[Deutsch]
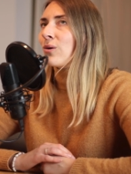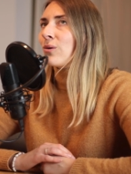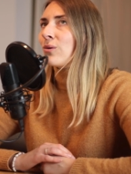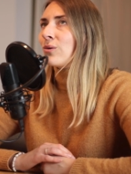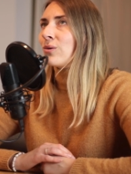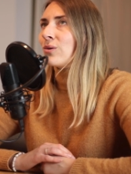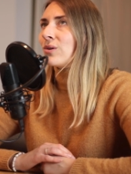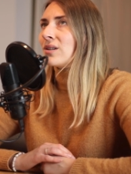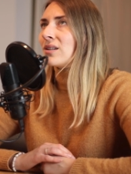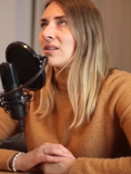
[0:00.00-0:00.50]

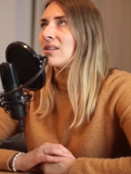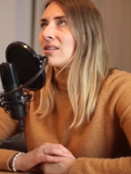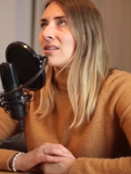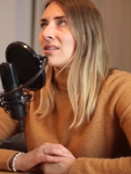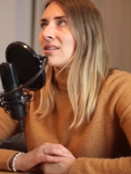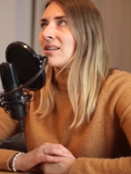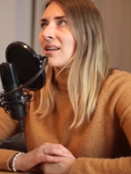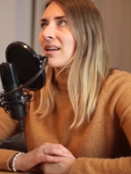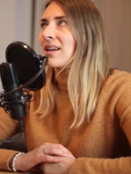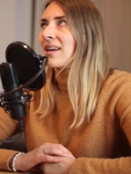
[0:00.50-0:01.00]

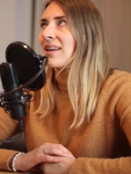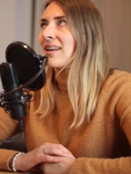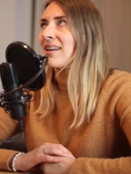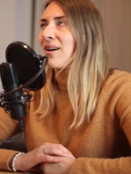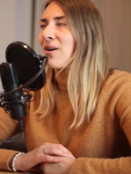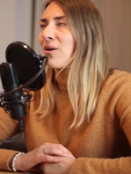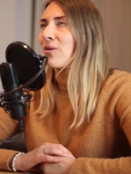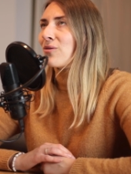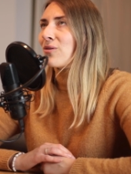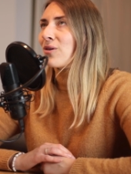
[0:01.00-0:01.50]
Und
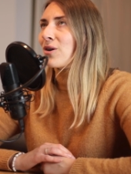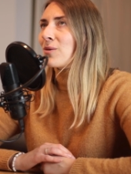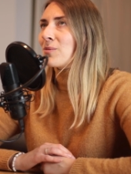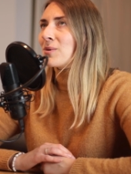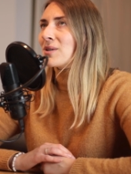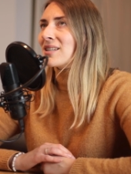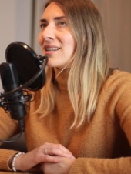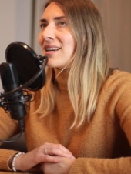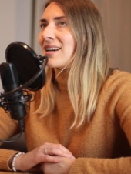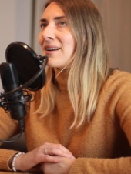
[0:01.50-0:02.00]
genau, freue
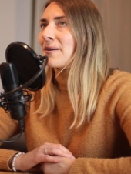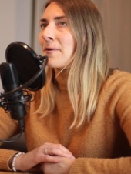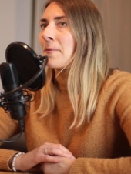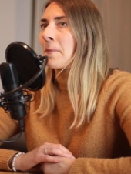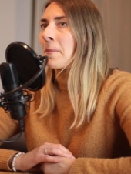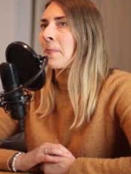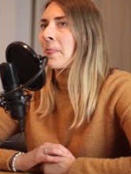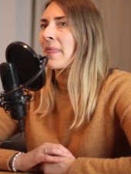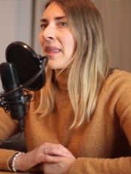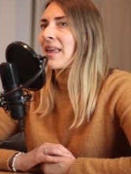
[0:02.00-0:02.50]
mich da
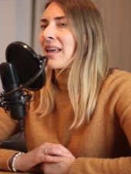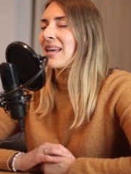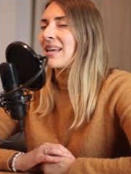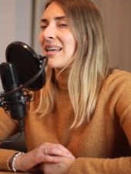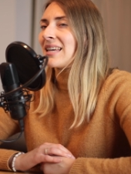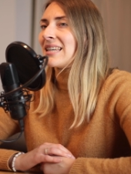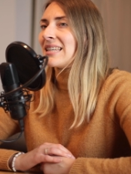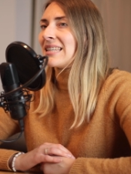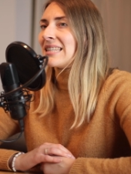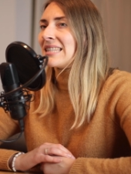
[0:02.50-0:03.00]

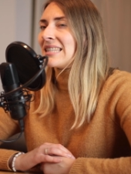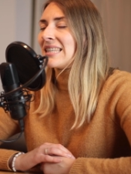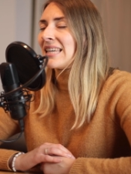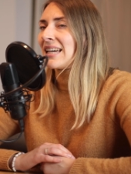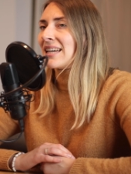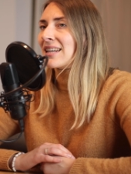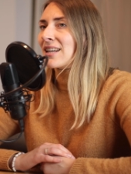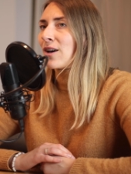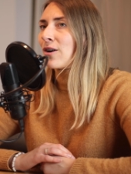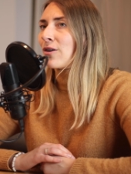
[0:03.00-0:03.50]

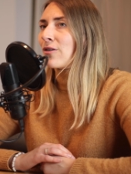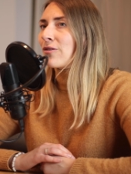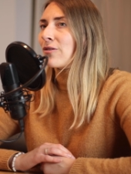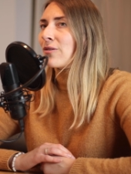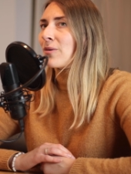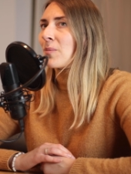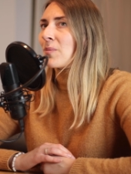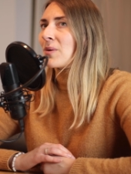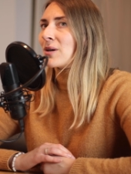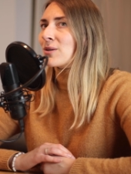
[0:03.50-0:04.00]
sehr
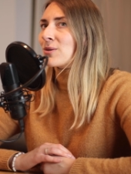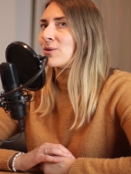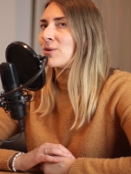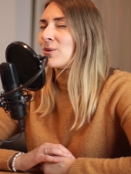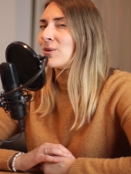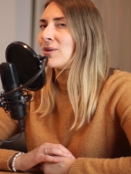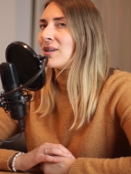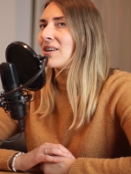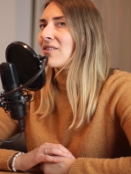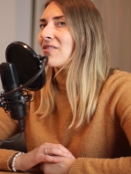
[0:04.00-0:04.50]
drauf
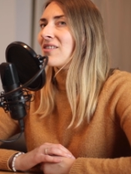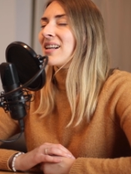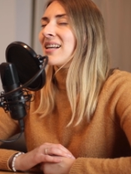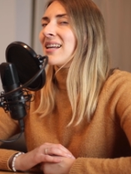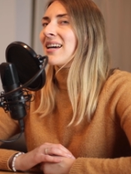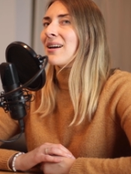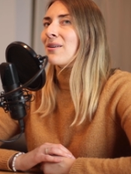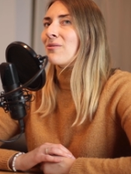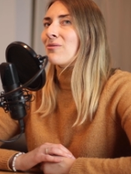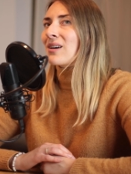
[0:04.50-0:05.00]
persönlich, weil
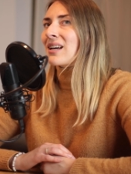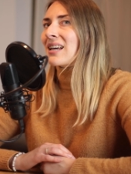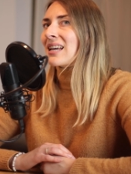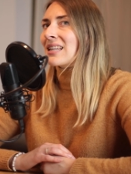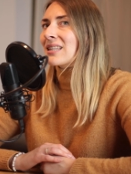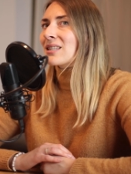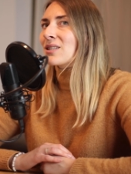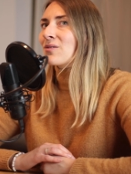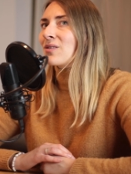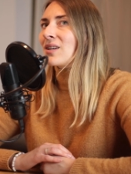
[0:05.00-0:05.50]
da einfach
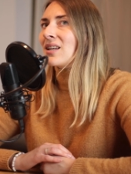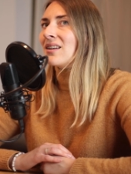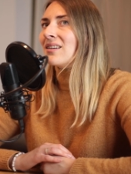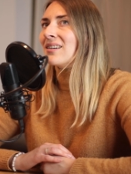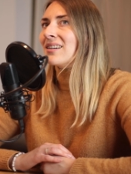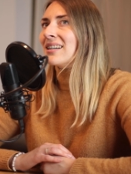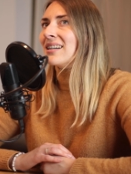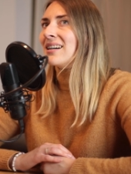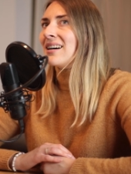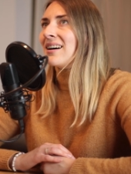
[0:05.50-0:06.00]
ganz
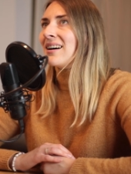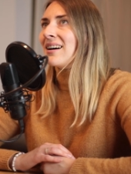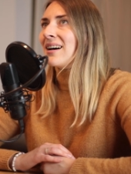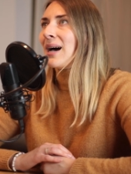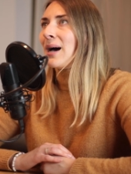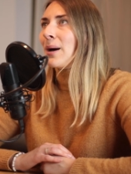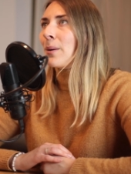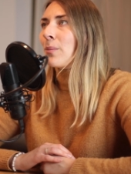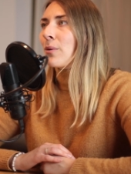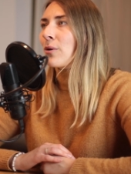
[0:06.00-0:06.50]
viele
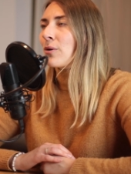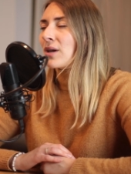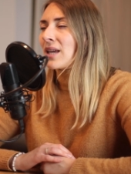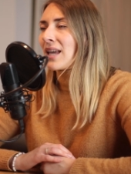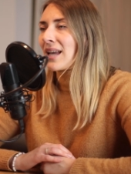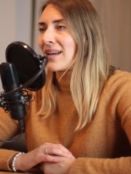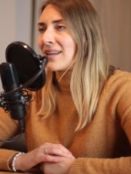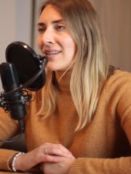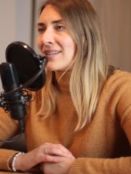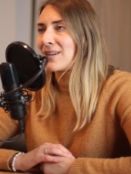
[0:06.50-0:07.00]

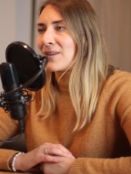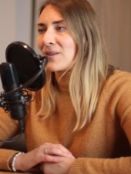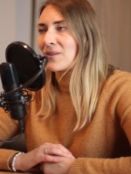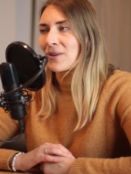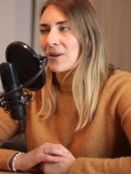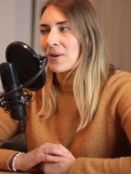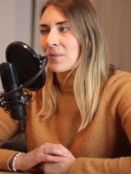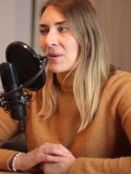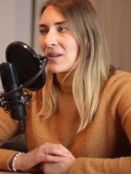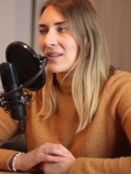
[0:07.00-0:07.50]
Projekte auch
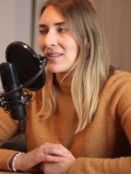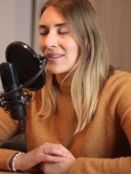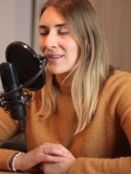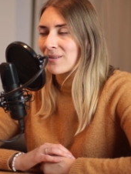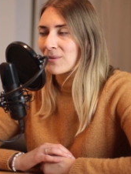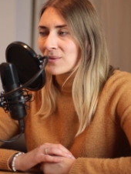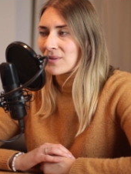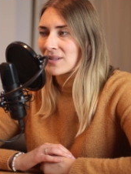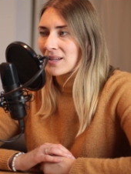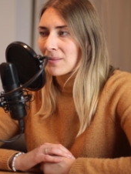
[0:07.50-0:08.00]
noch im
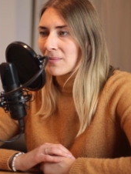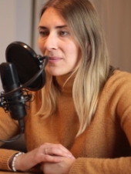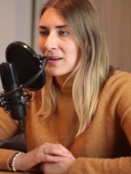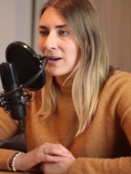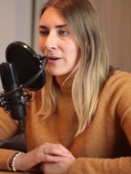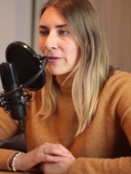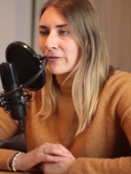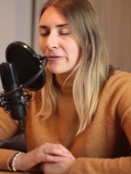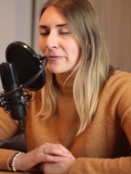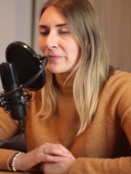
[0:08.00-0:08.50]
Hintergrund eben
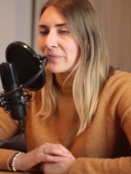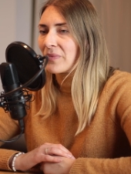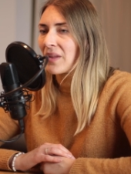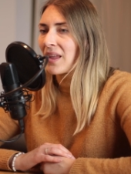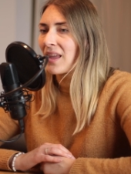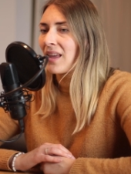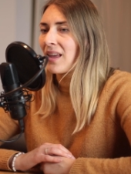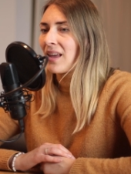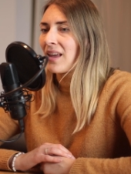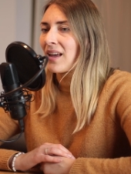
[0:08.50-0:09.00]
laufen,
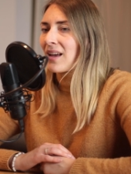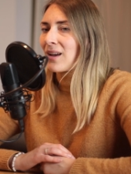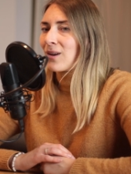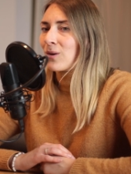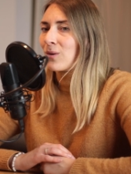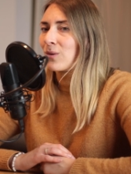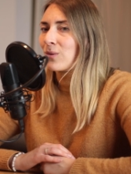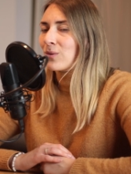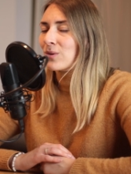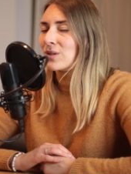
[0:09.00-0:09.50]

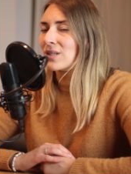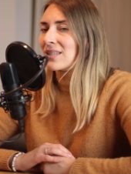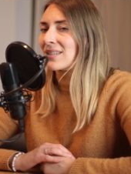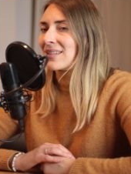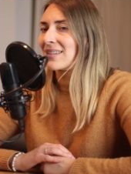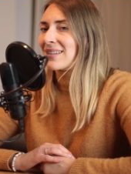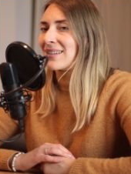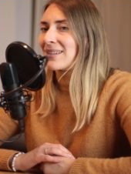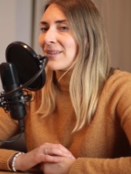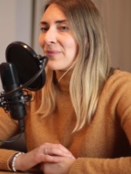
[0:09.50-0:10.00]
große
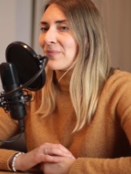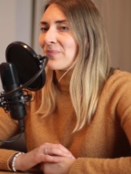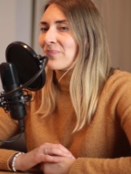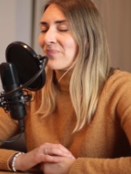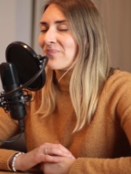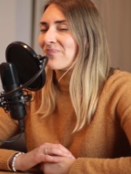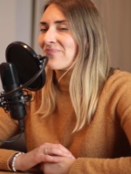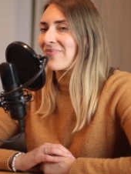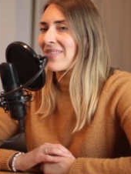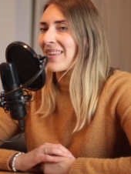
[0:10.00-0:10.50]
ähm,
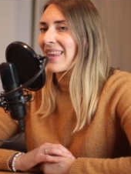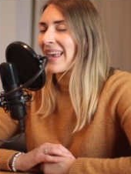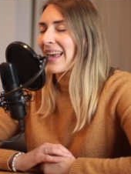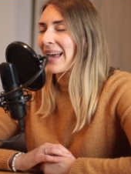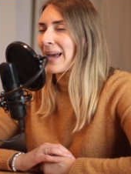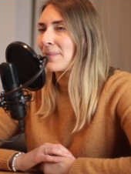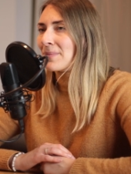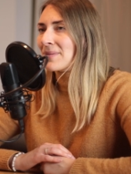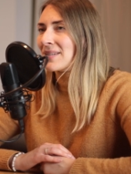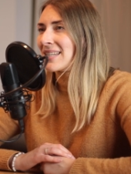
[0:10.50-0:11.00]

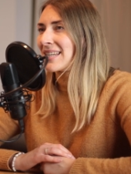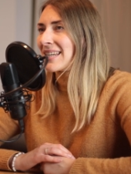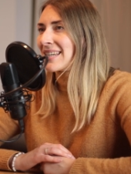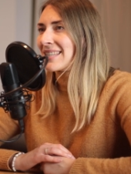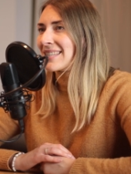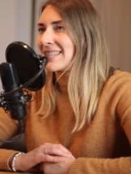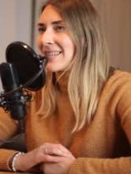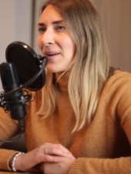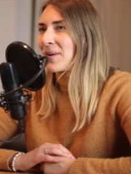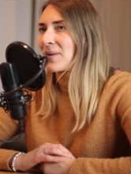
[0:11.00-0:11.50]

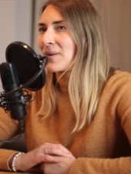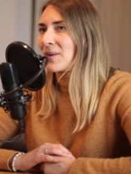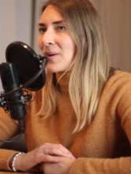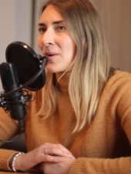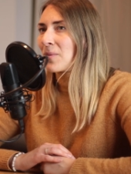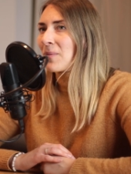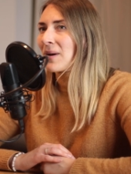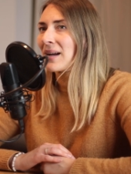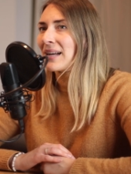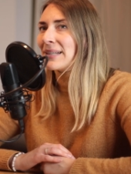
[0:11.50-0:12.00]
Updates auch
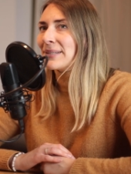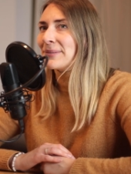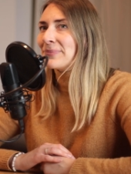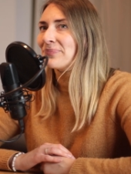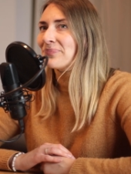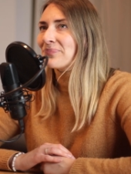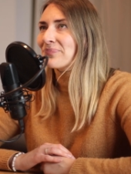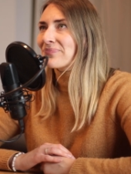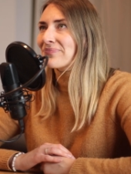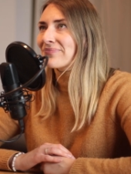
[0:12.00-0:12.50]

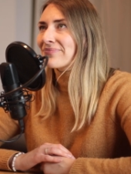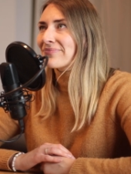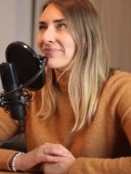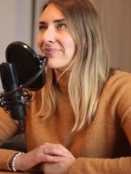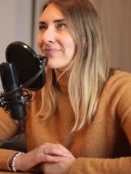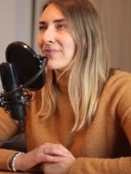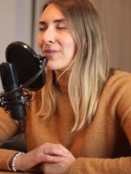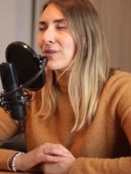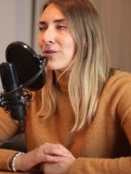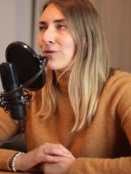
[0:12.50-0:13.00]
nochmal
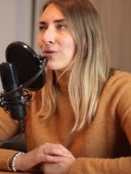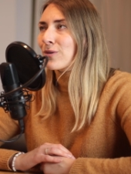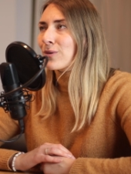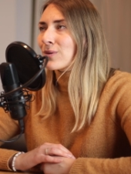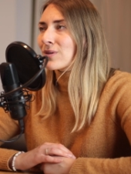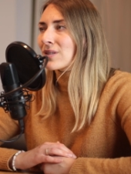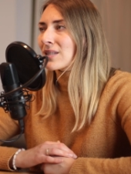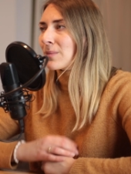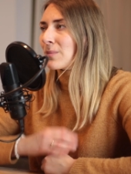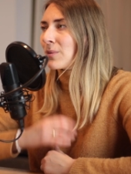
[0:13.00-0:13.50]
mm, für
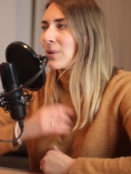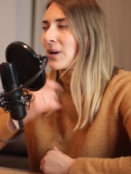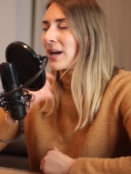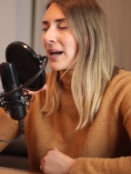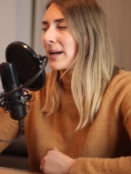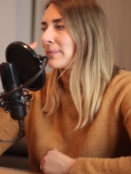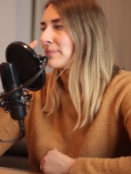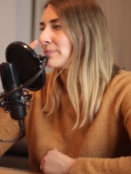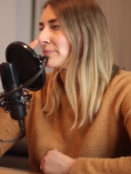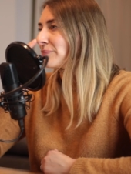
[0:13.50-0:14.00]
unser
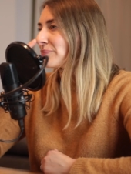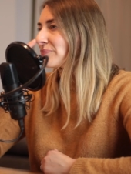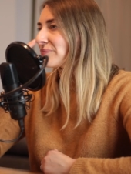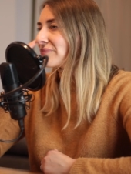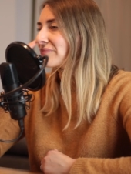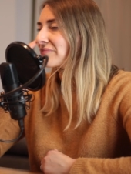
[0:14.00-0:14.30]
Programm.